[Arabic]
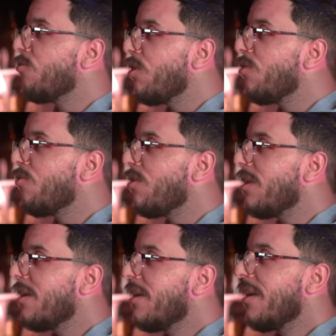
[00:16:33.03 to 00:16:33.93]
هو الاول
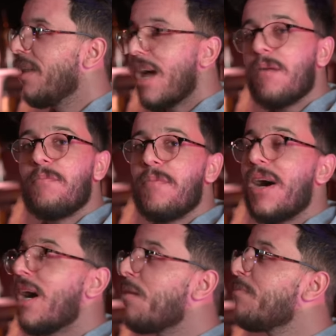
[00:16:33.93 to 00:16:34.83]
صح. لعب
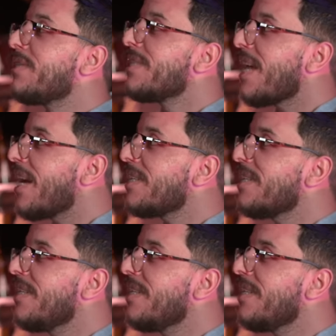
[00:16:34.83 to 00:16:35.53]
مع 15